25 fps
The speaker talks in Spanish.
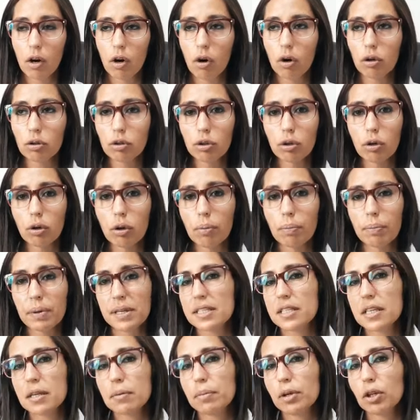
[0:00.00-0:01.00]
Otro
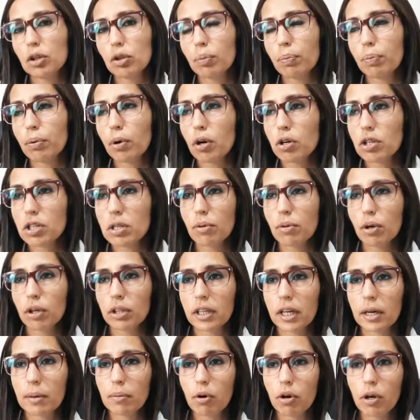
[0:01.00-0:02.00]
vencimiento próximo que
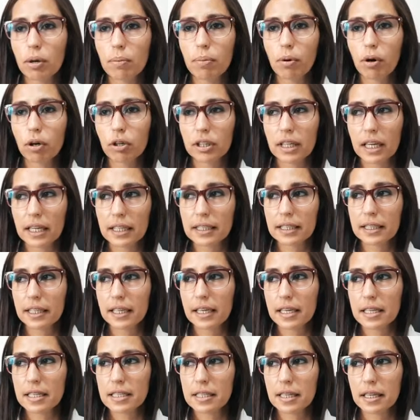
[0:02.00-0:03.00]
tenemos
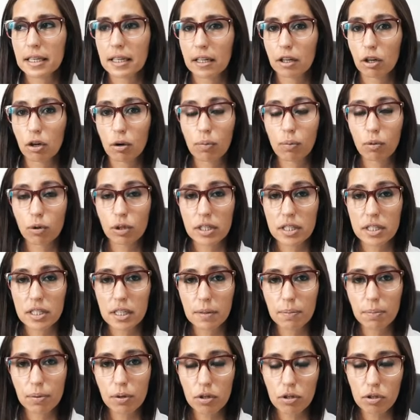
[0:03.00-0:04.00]
importante es el de los
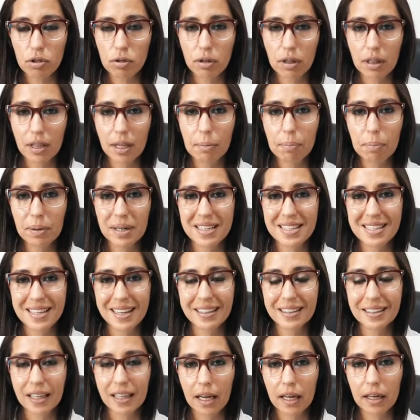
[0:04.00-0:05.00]
municipios de
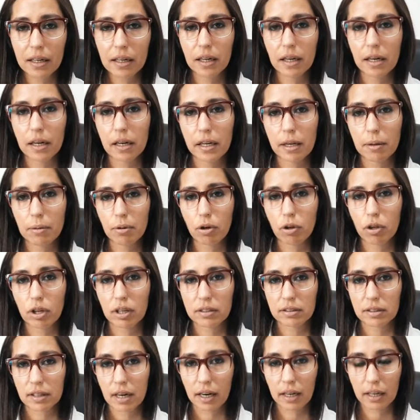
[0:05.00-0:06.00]
presentar el libro de
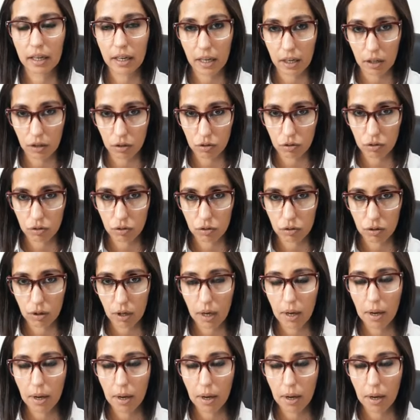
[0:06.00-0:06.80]
extranjeros